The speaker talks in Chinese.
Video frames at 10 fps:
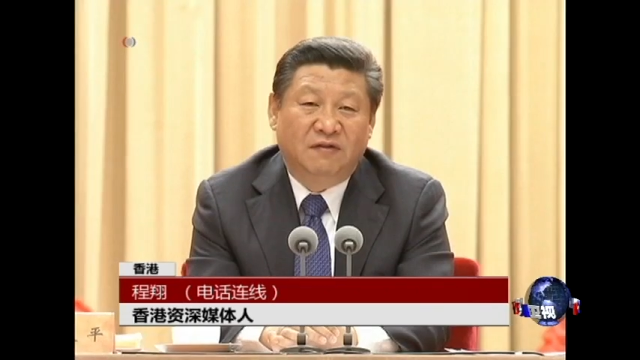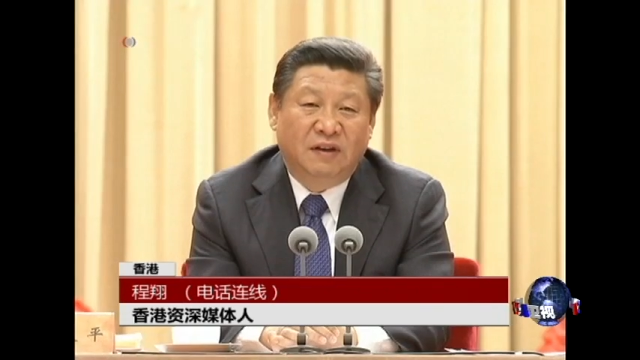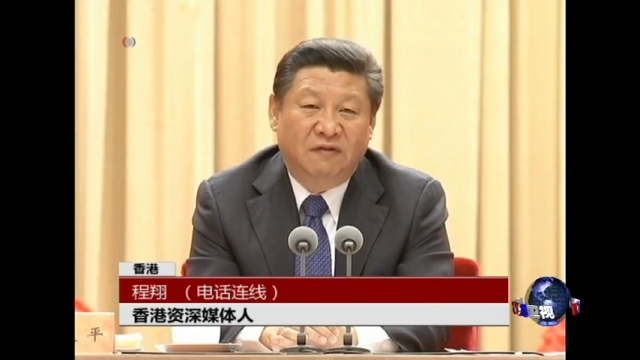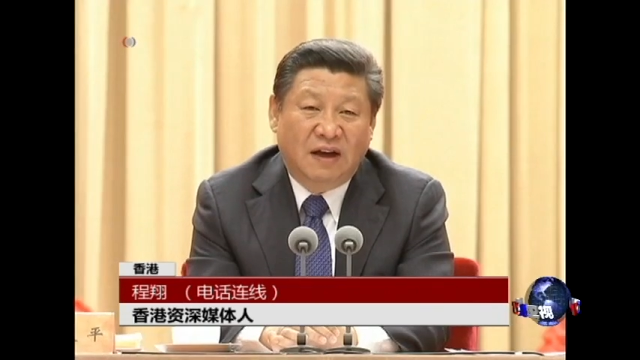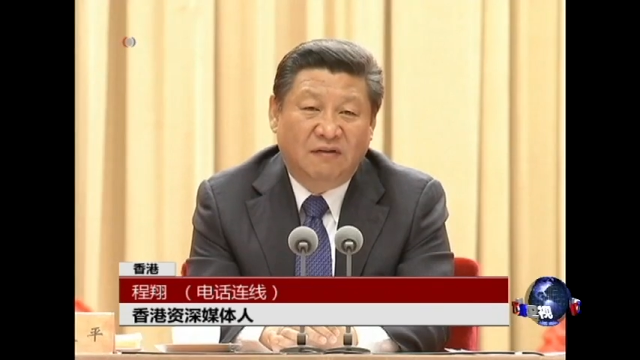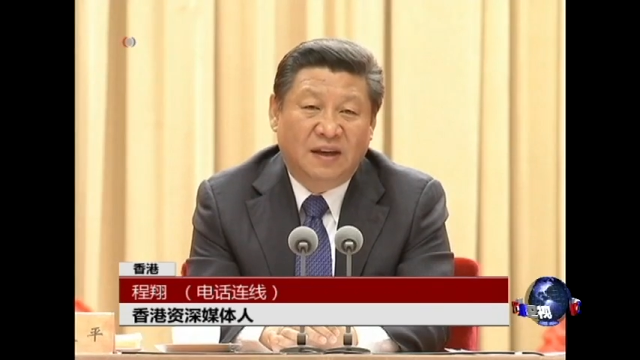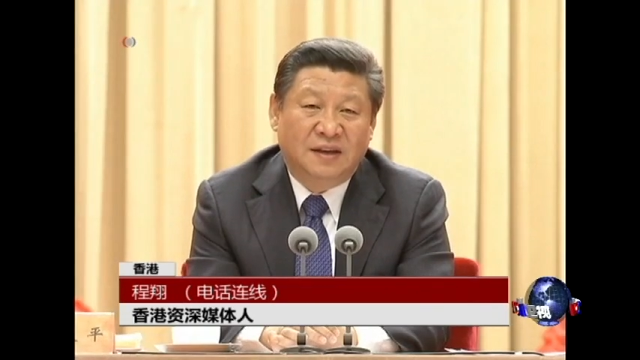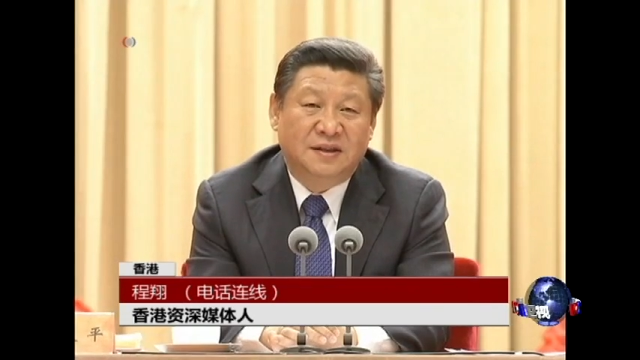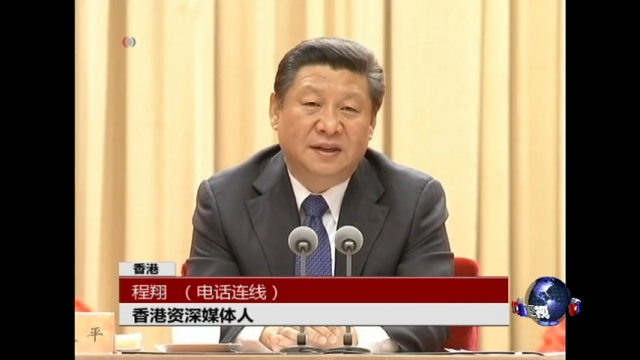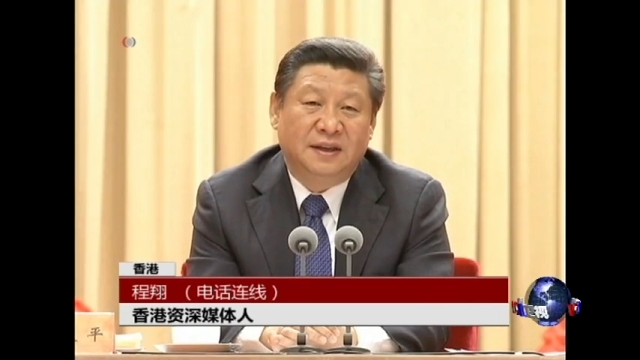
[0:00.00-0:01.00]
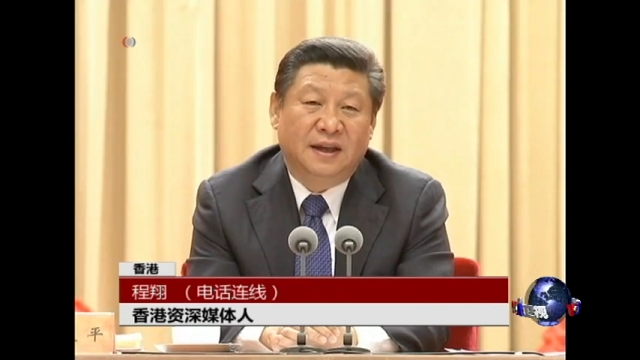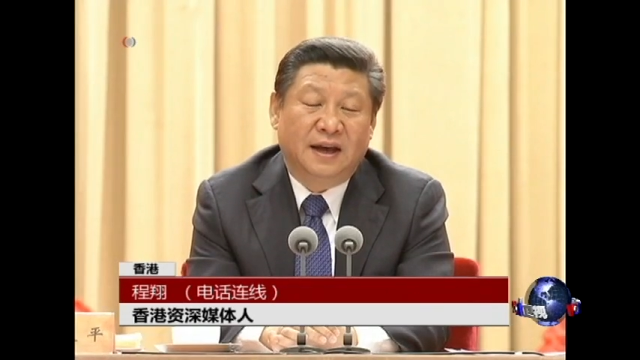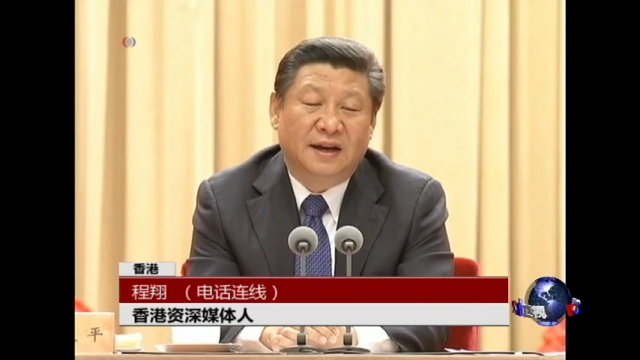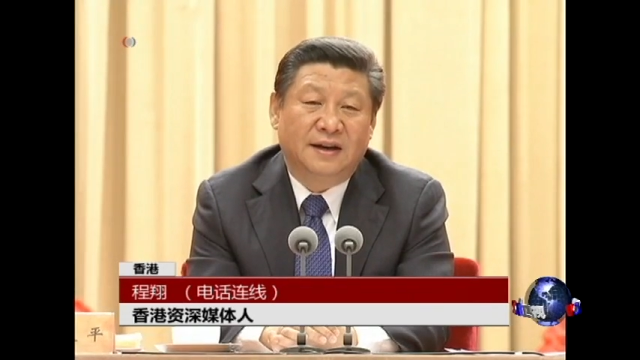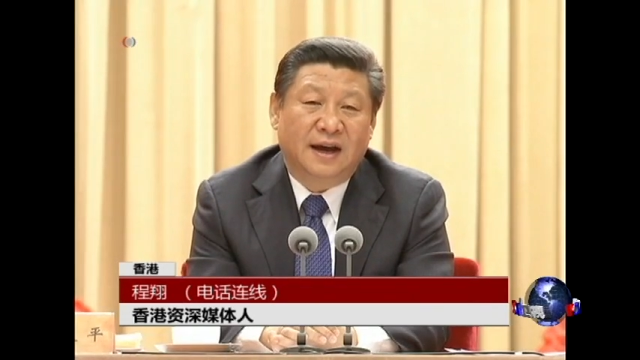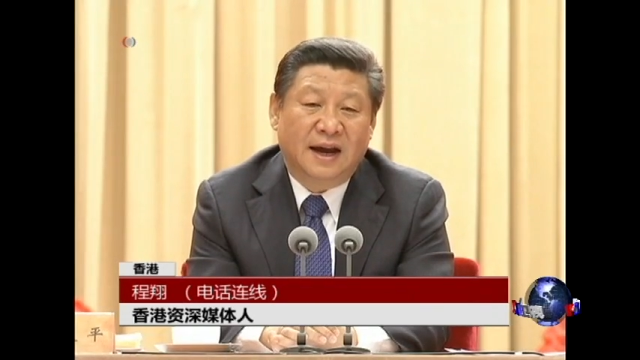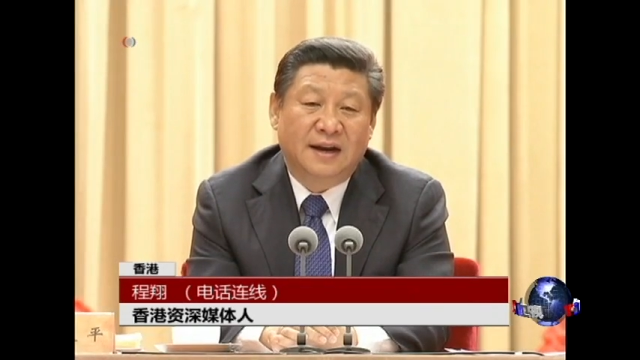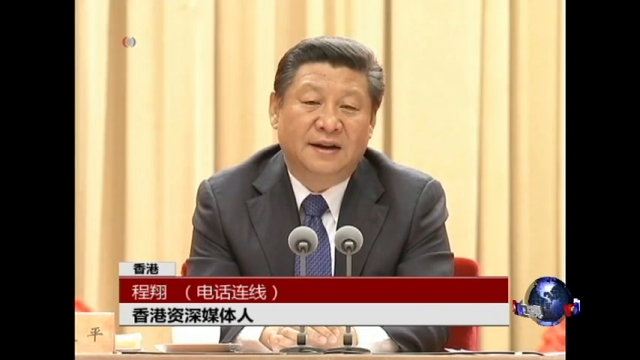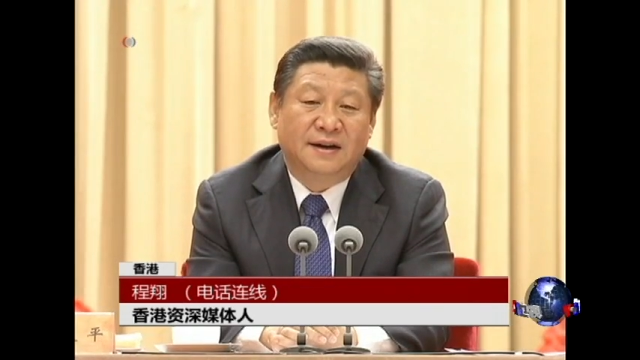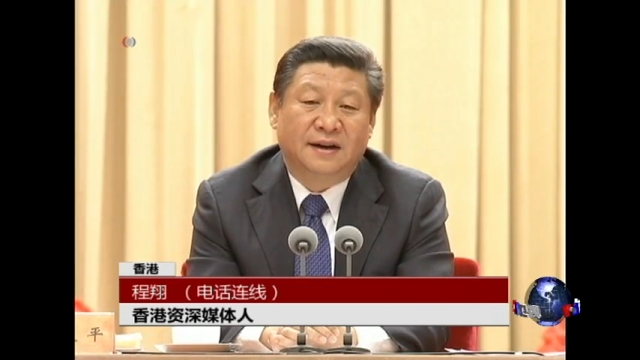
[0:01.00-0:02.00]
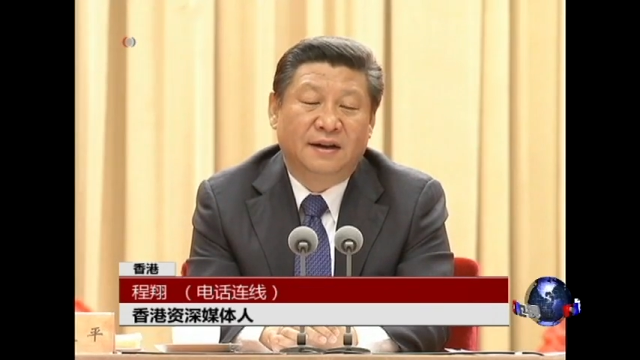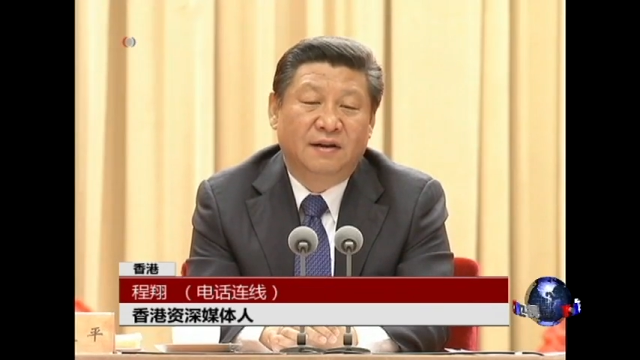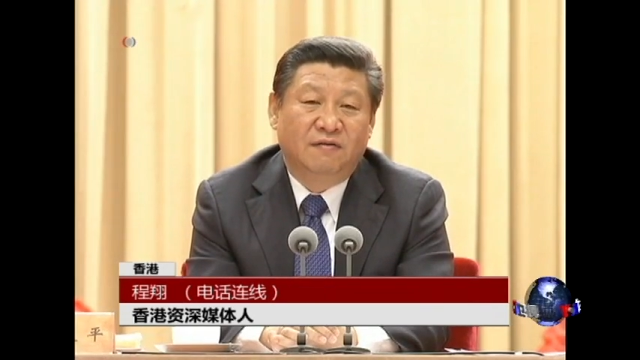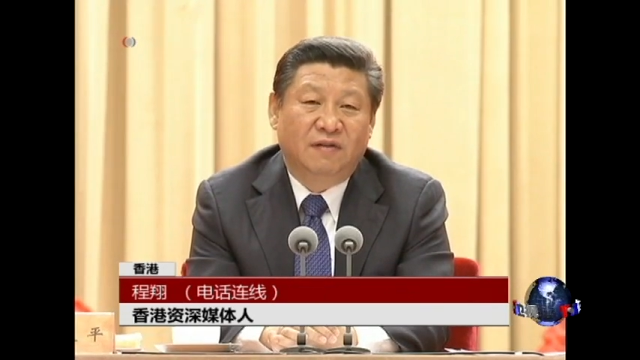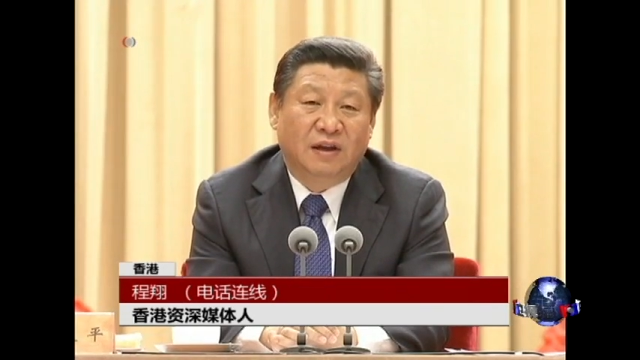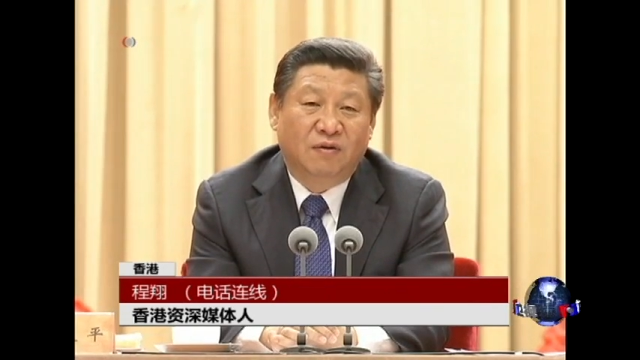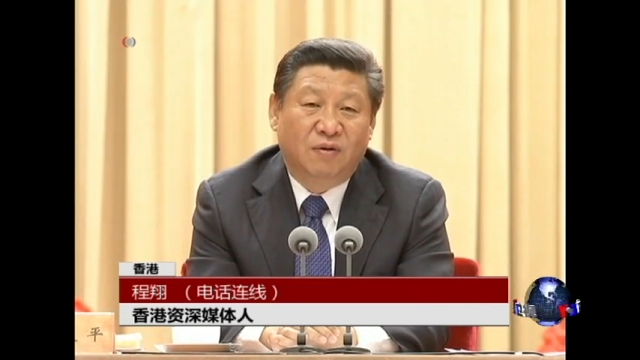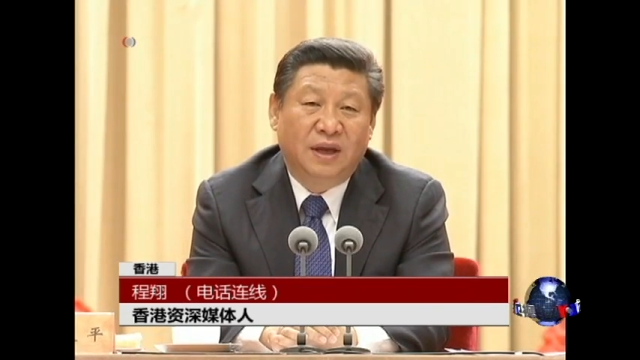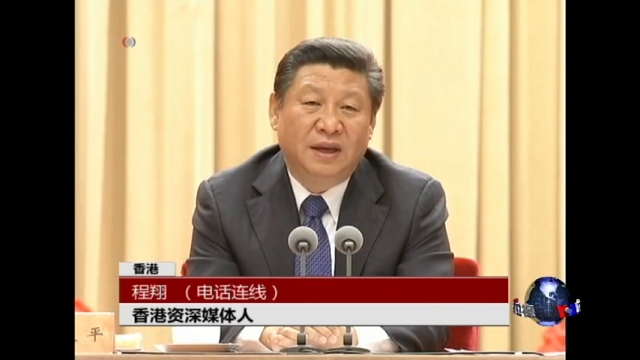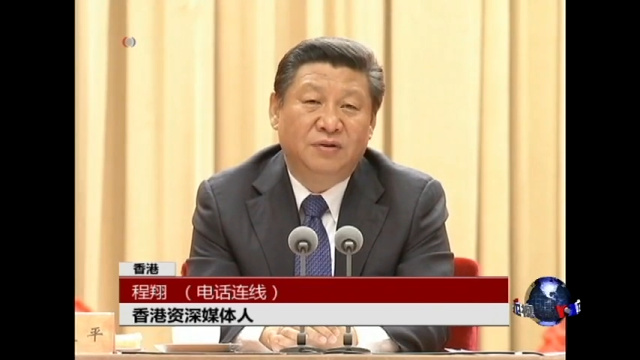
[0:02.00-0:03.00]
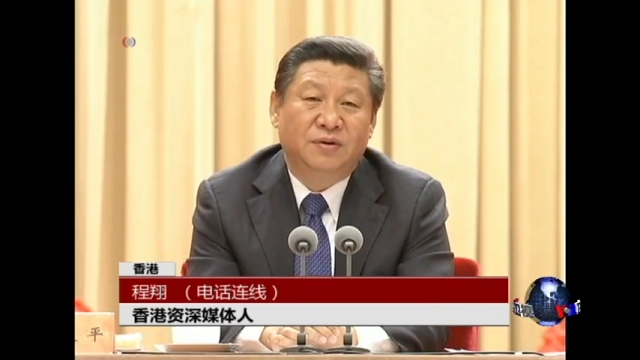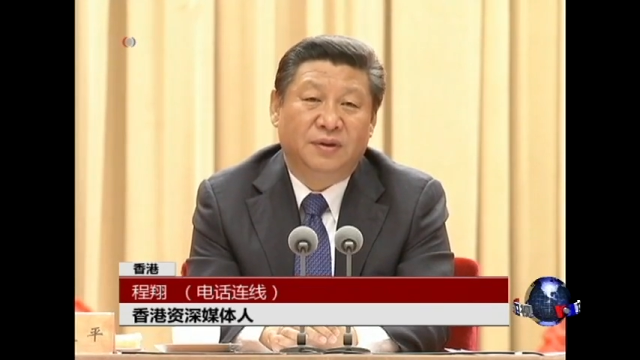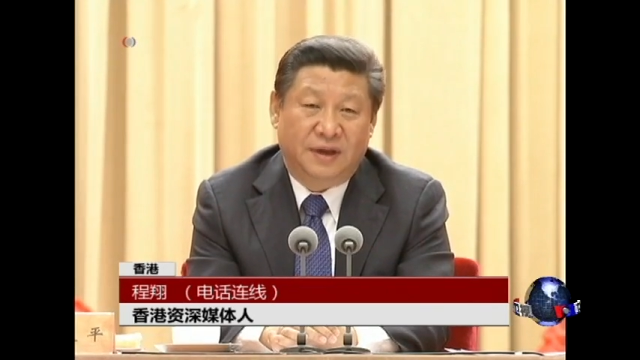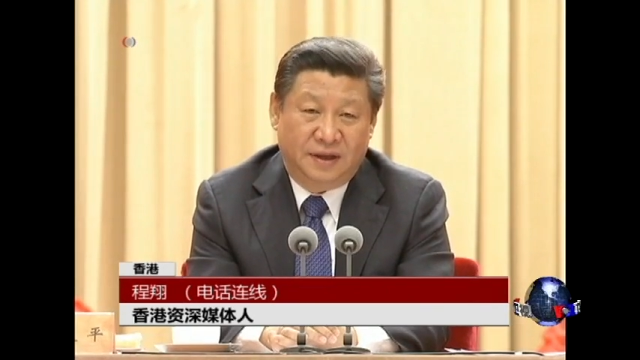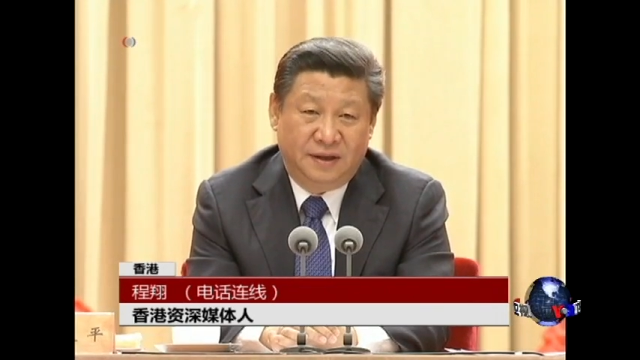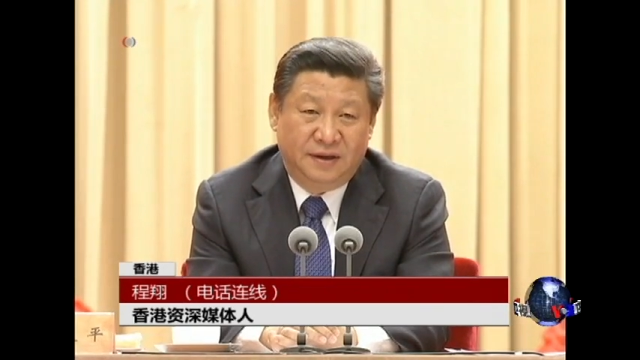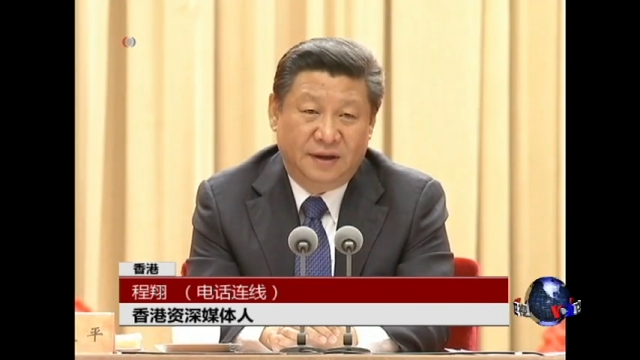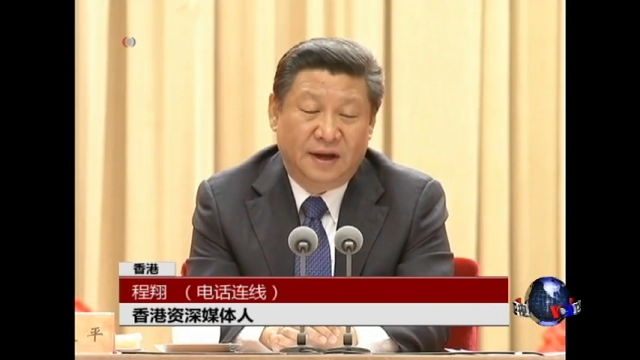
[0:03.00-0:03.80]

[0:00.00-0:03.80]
就是呃，因为清除了薄跟